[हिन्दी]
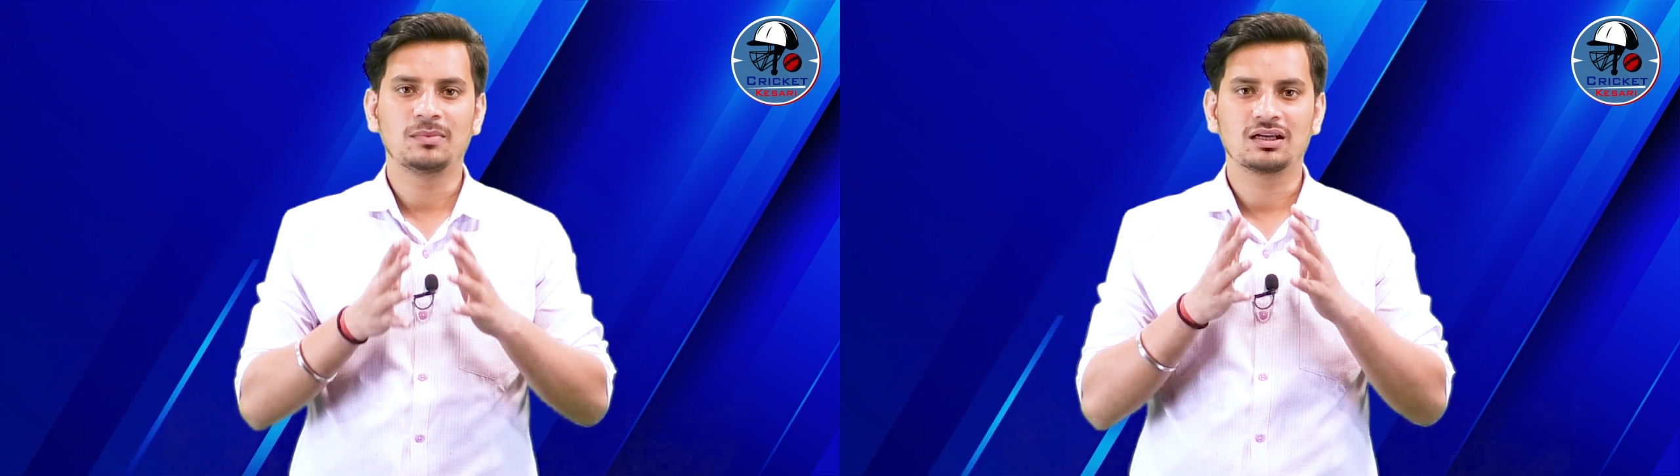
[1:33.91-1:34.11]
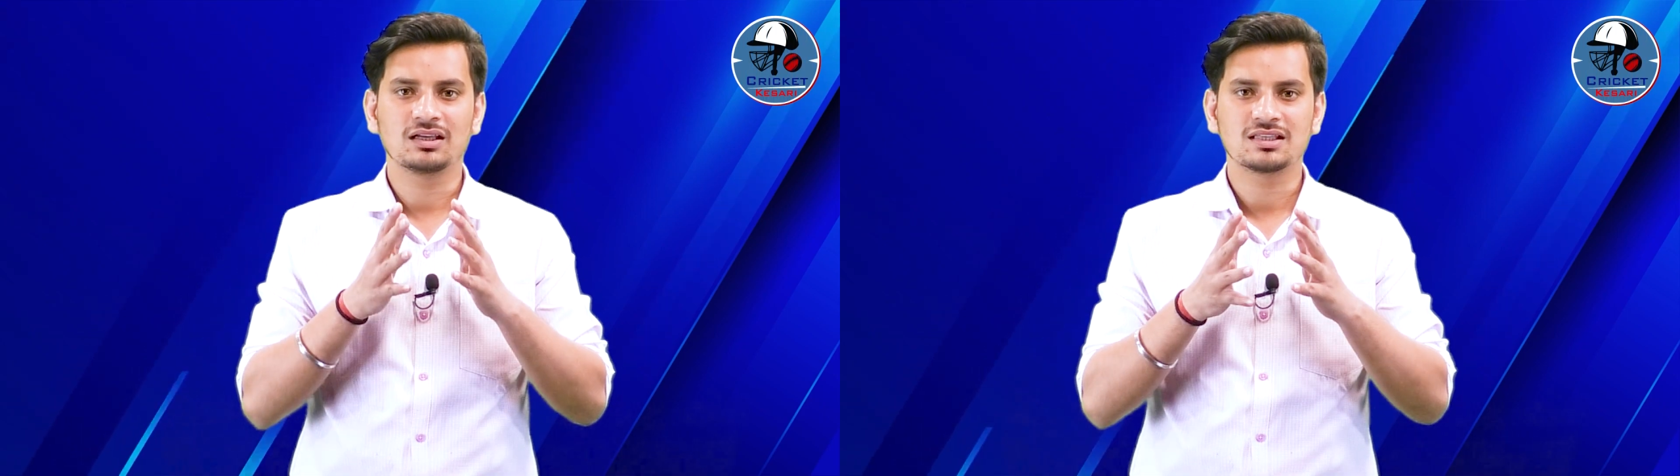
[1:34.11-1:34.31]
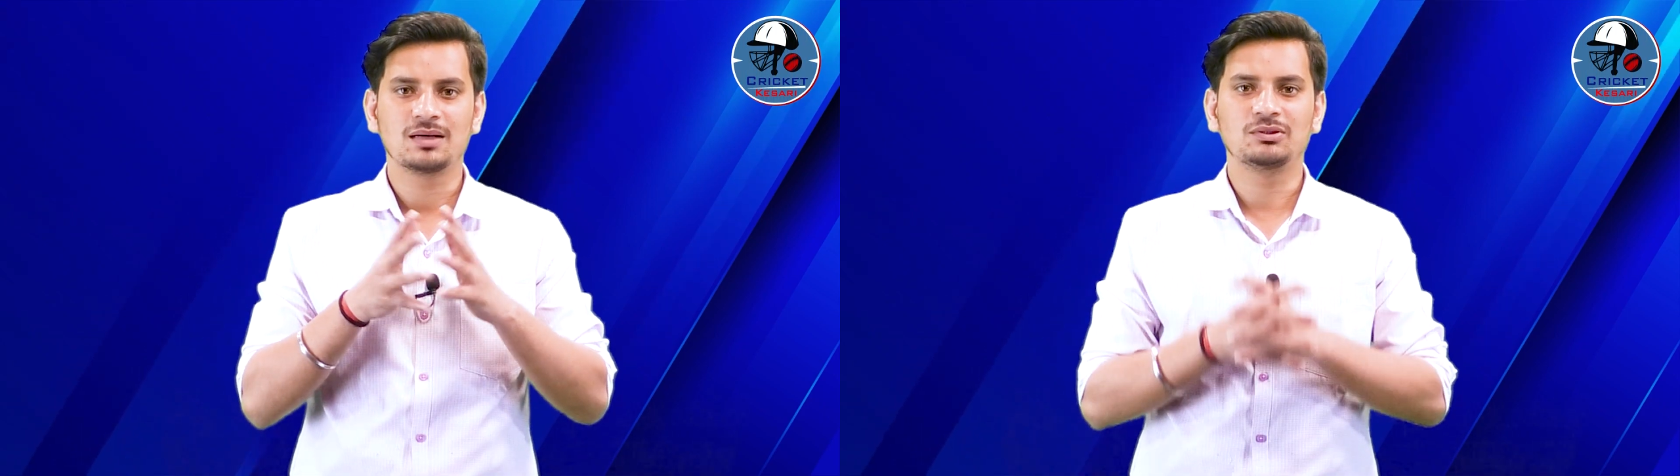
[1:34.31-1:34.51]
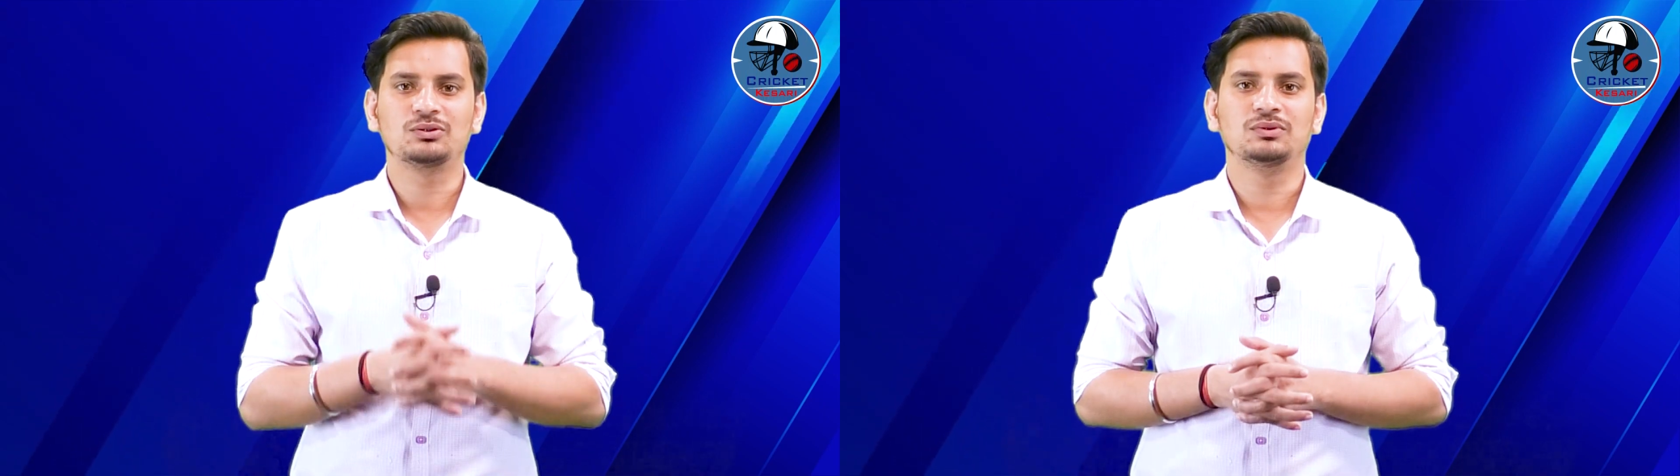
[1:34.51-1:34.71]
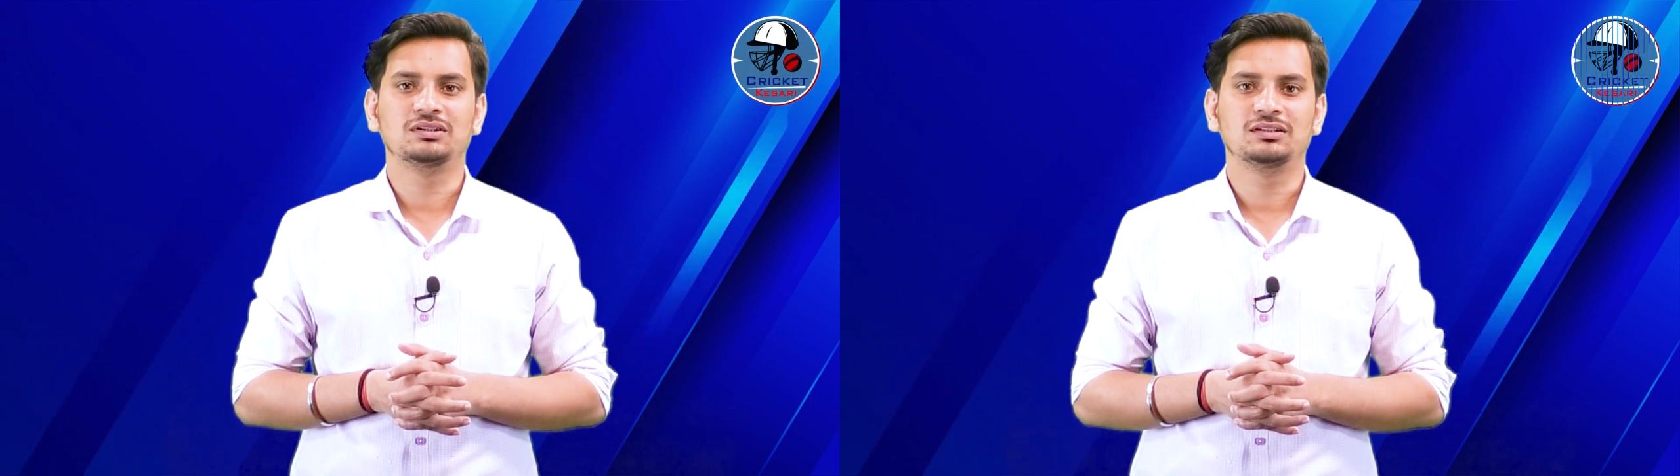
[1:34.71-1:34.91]
महंगे
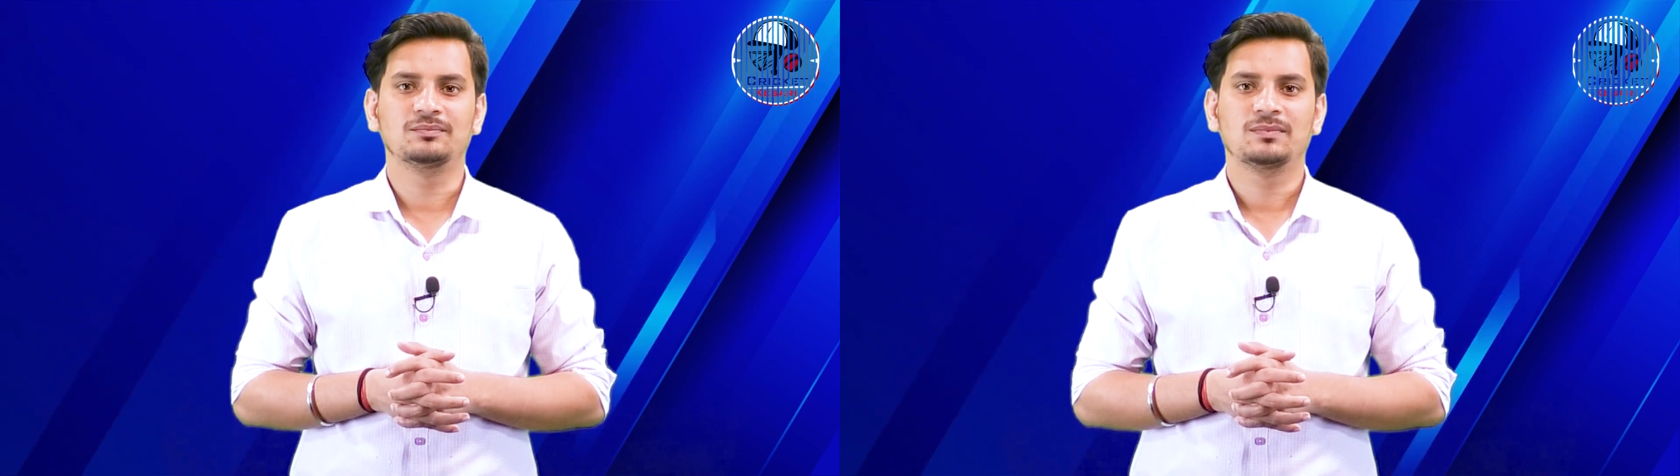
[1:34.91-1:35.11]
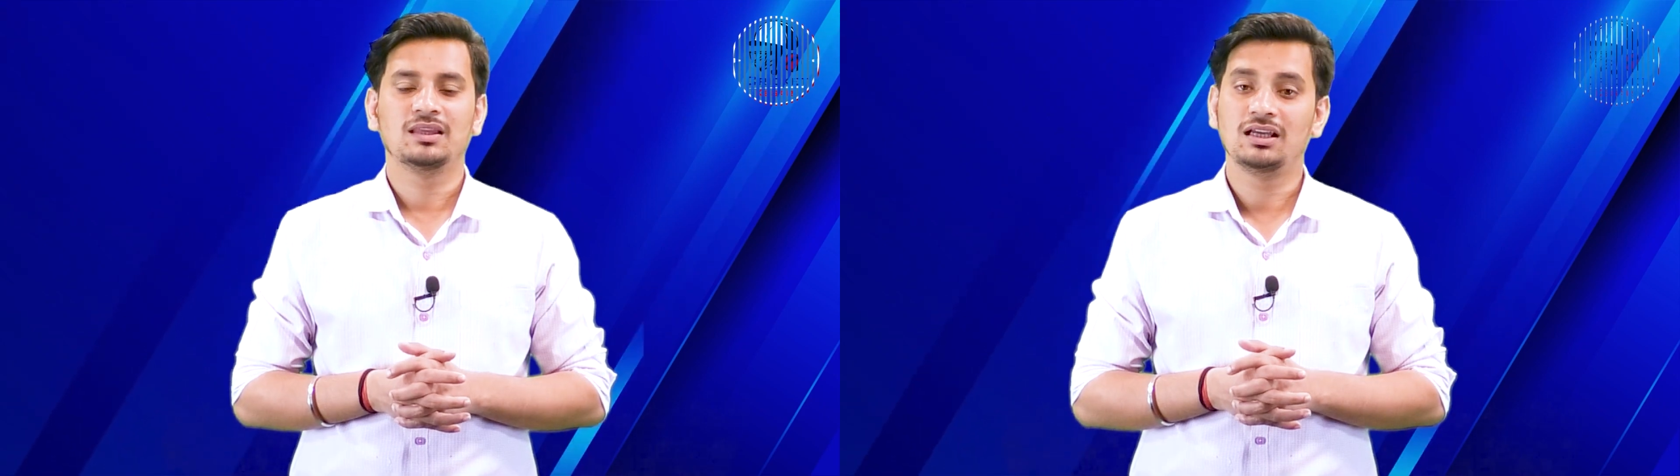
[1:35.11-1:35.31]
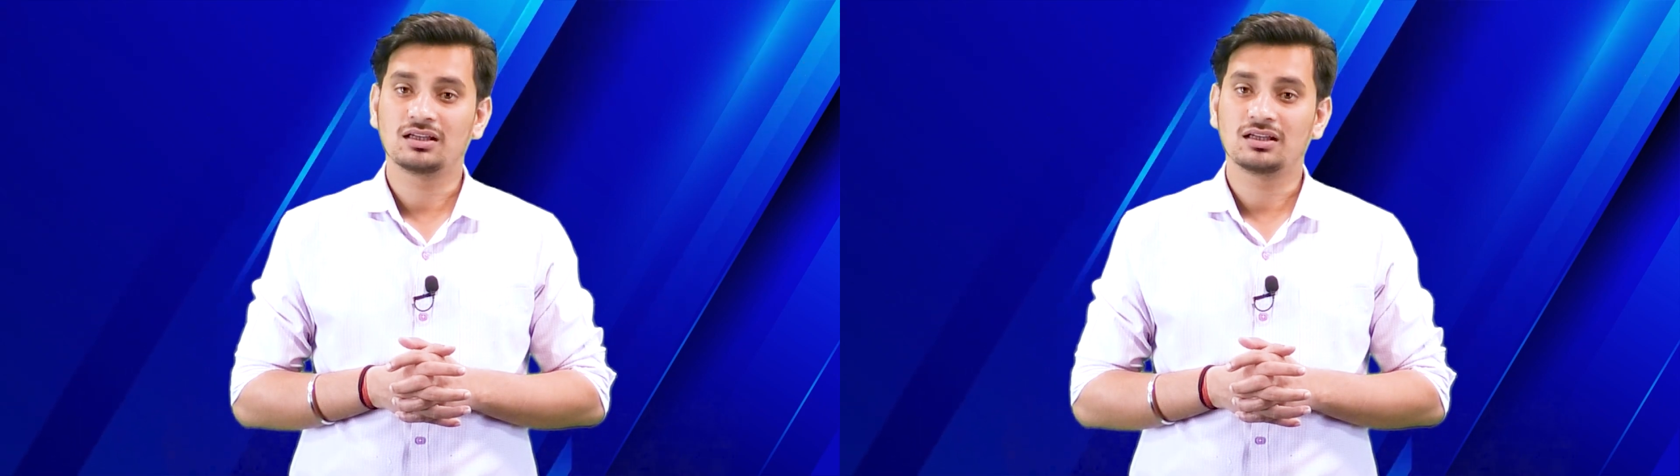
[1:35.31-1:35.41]
साबित हुए थे